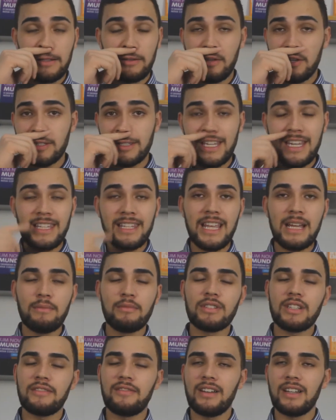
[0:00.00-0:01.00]
Nós
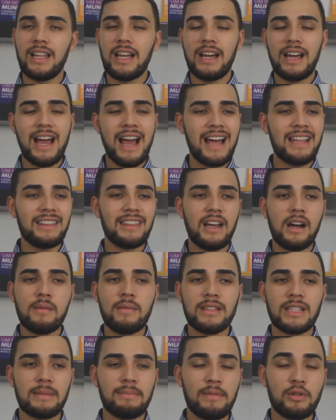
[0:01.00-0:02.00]
tendemos a falar: "Ah, não,
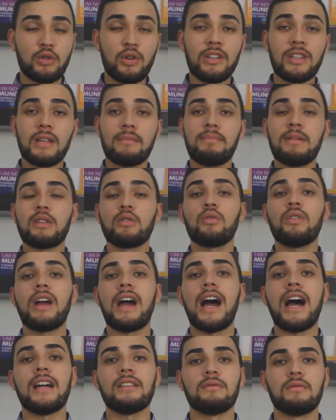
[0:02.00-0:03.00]
mas a pessoa interpretou
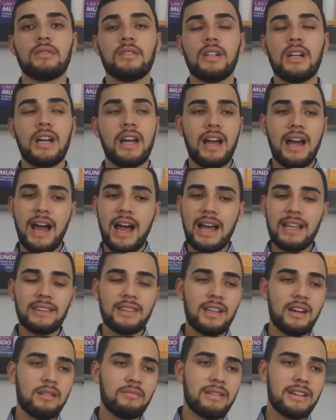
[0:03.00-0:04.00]
errado. Ah,
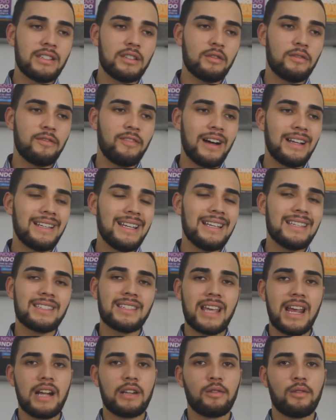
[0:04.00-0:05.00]
não, mas eu falei
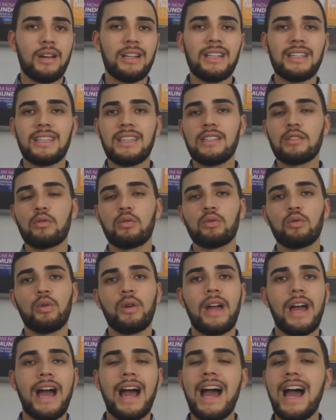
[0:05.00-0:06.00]
certo. Ela que escutou
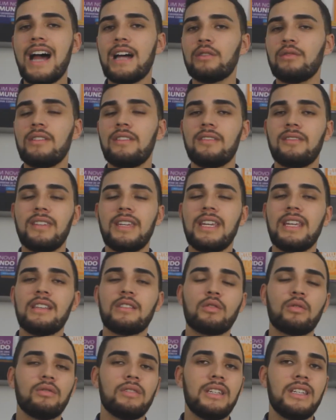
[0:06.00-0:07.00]
errado, enfim,
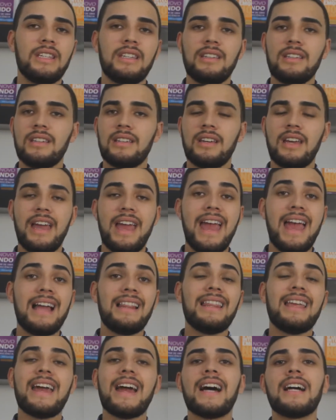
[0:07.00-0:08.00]
e
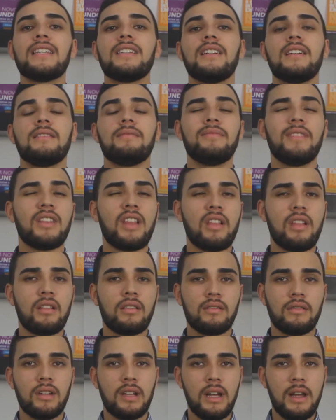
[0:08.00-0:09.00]
ela é errada". Não, não,
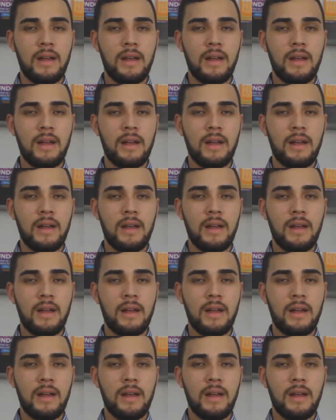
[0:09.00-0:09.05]
não.